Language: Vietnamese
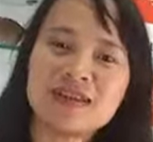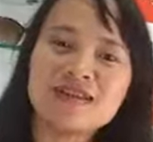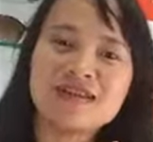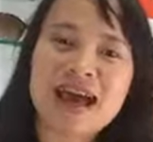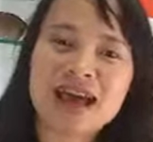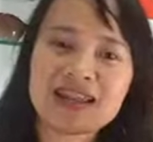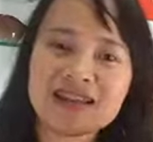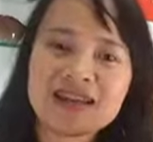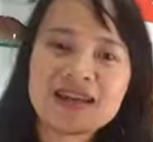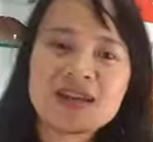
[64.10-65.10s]
Thư giãn.
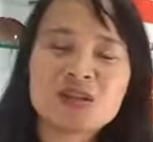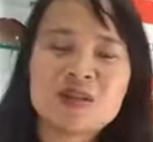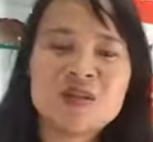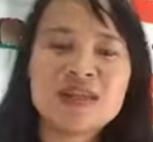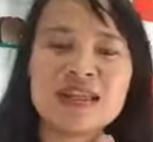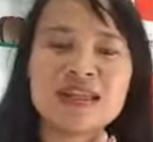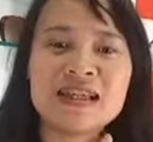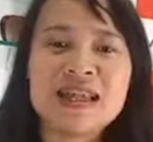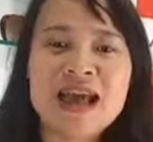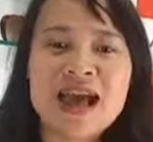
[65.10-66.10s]
Rồi
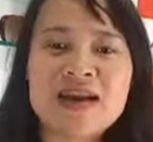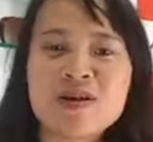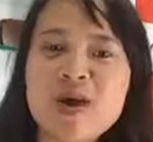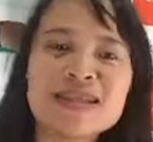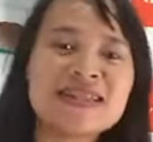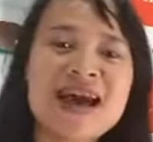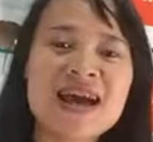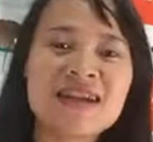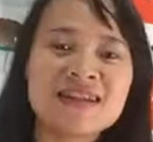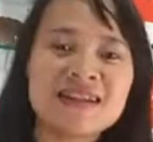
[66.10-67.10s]
thì là quan sát,